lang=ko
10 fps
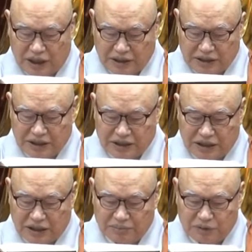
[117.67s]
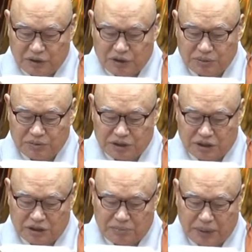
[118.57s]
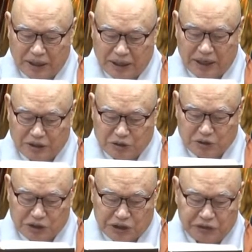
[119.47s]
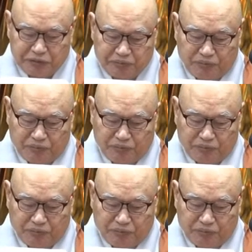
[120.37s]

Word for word: 가지가지 아름다운 음성을 발해 가지고서